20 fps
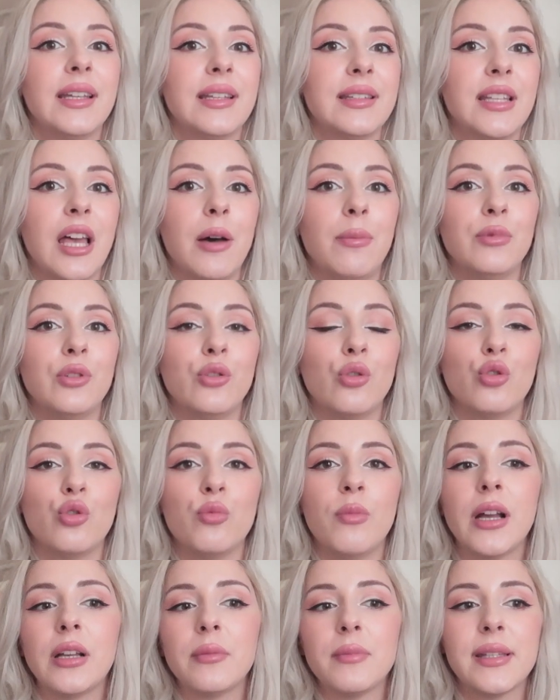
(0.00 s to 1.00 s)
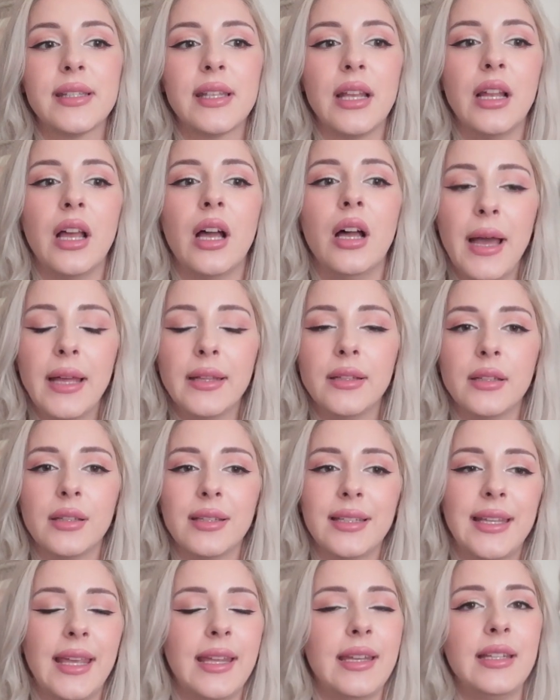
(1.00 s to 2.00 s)
kitapları okumak. Mesela ben
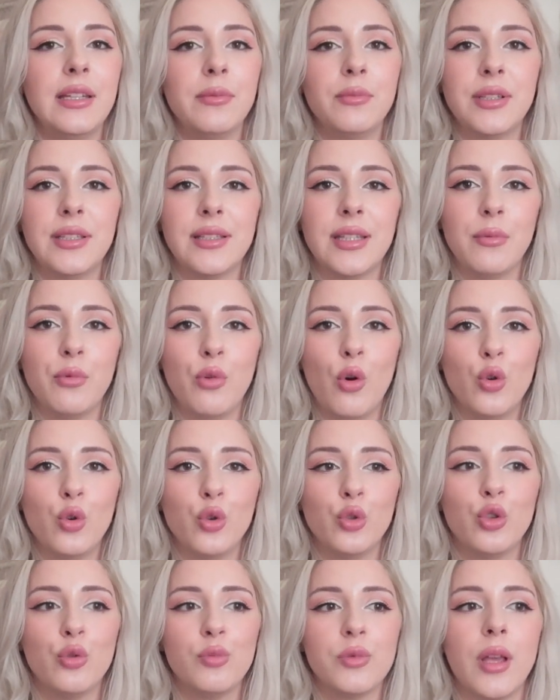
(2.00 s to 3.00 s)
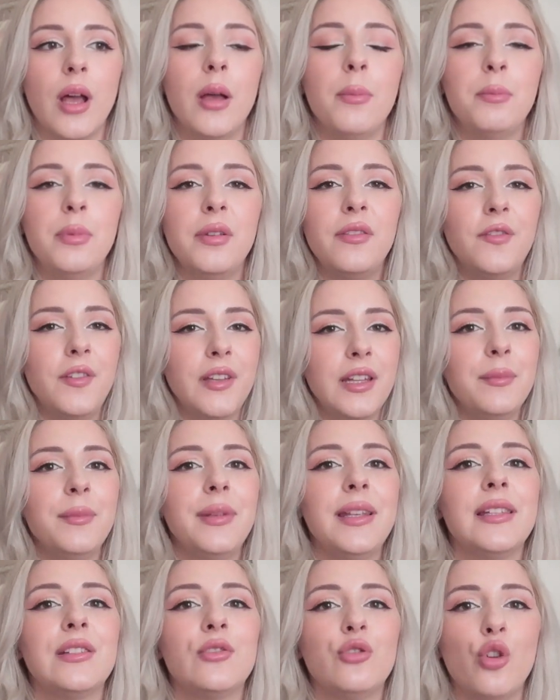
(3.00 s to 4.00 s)
gerilim kitabı okuduğum zaman bir film
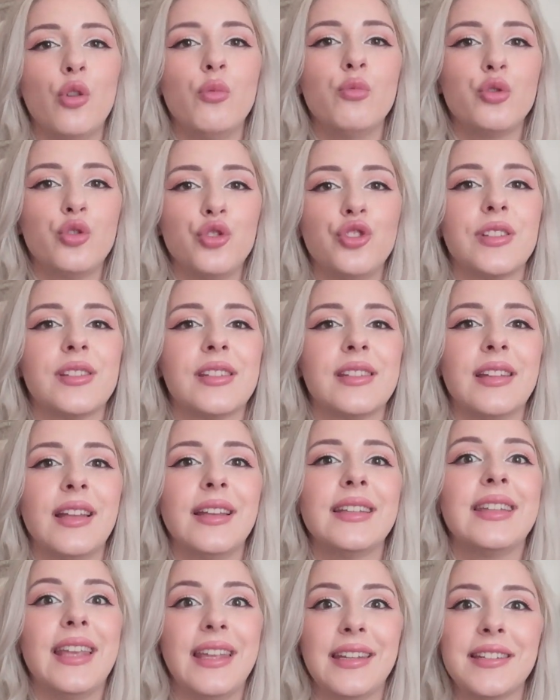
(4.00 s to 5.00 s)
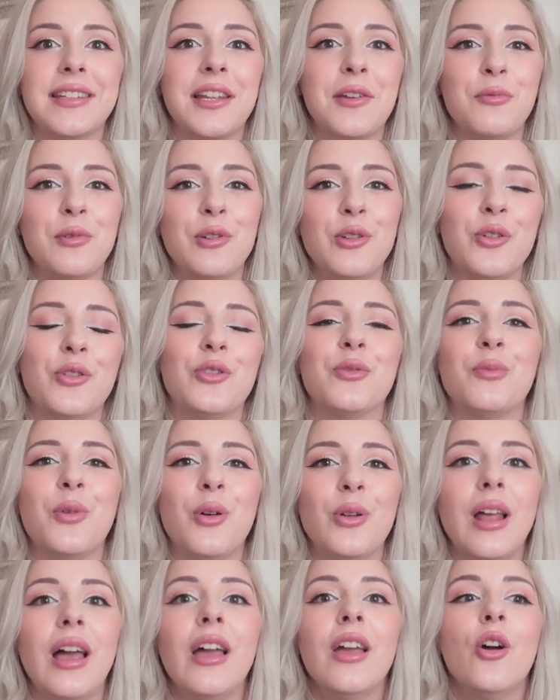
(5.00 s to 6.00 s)
izliyormuşçasına gerilebiliyorum.
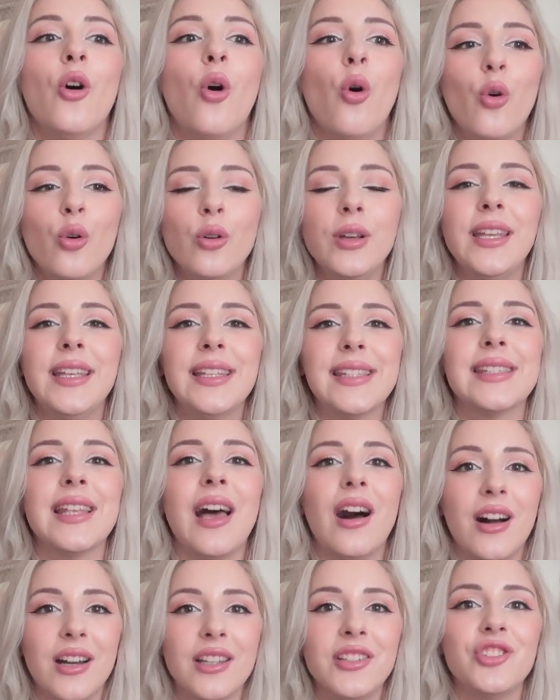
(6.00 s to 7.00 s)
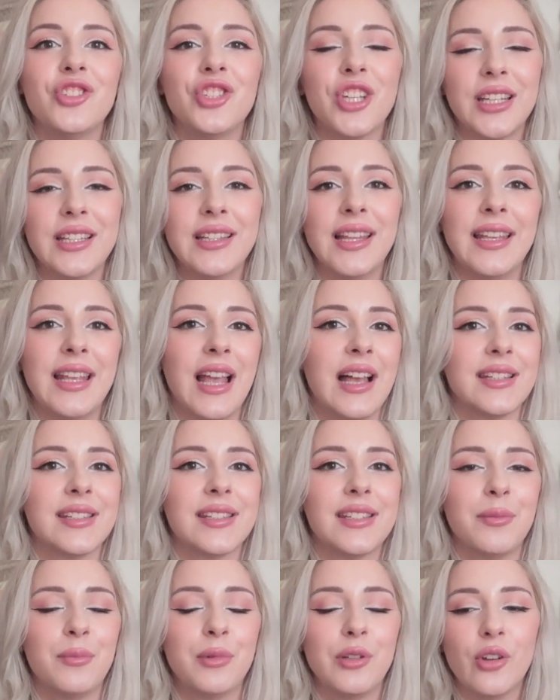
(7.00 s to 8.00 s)
Böyle o hissi aynı şekilde
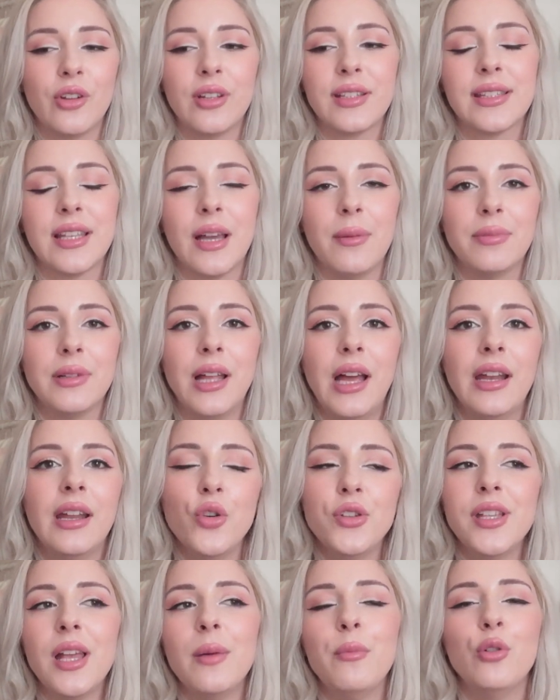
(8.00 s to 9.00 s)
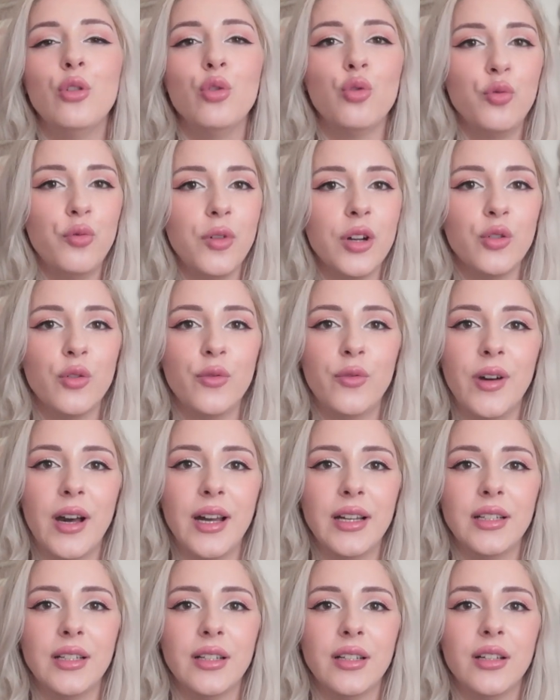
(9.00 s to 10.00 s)
yansıtabiliyor kitaplar. O yüzden böyle ufak
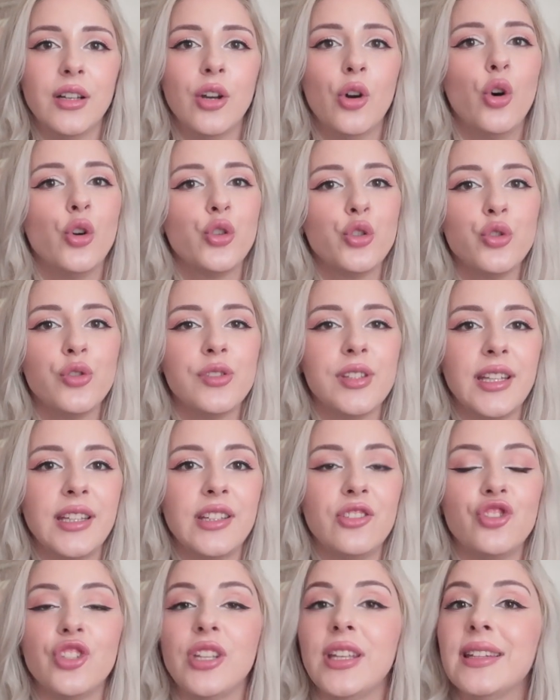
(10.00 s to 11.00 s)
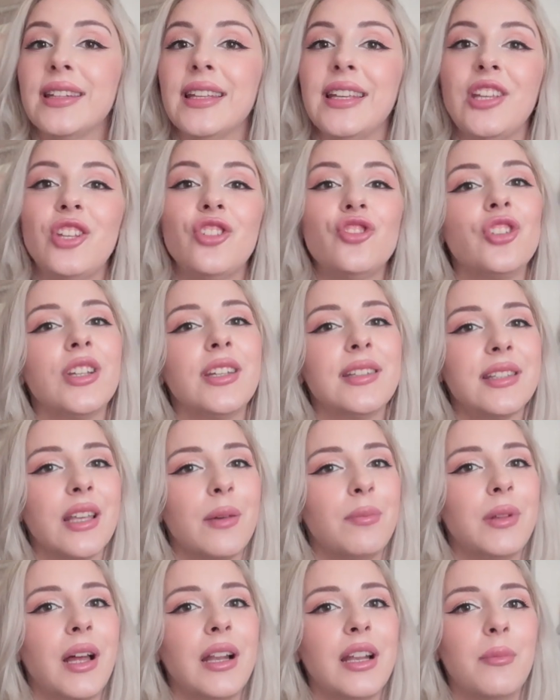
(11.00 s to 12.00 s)
ufak hoşunuza gideceği ya da ince
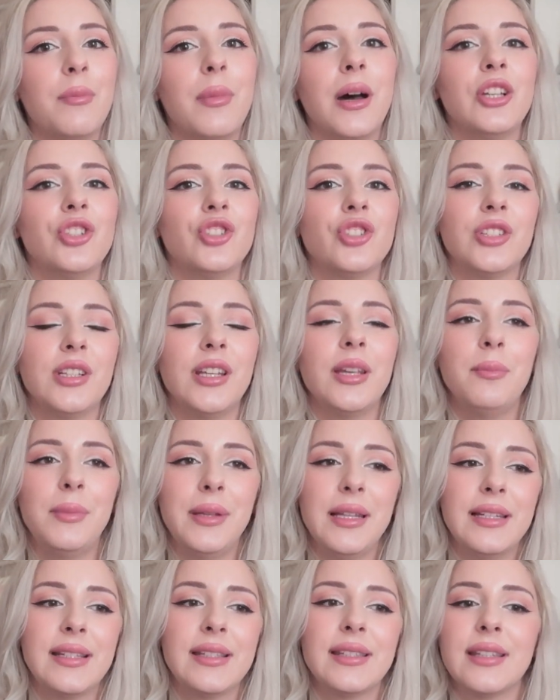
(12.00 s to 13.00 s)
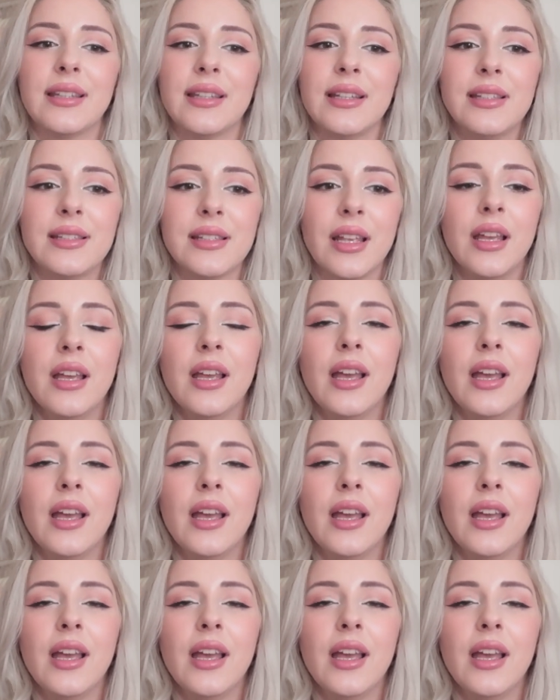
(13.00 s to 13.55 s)
kitaplarla başlayabilirsiniz.